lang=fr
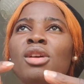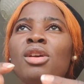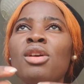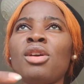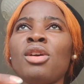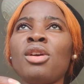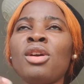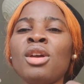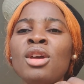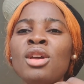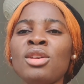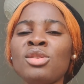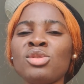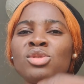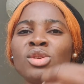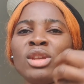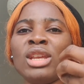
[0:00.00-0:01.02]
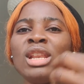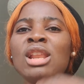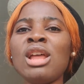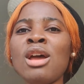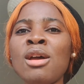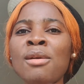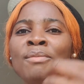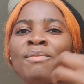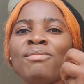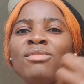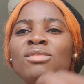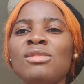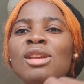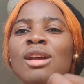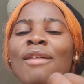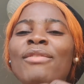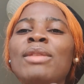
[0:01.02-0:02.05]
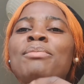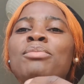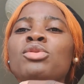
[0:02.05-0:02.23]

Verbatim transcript: euh, ce qu'ils en fait,